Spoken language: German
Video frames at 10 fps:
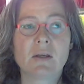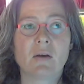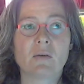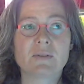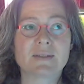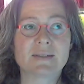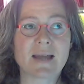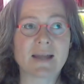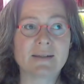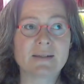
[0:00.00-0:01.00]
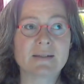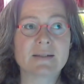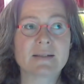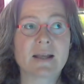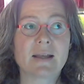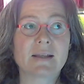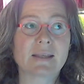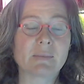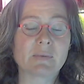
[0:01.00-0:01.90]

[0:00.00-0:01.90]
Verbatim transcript: Und dann gebe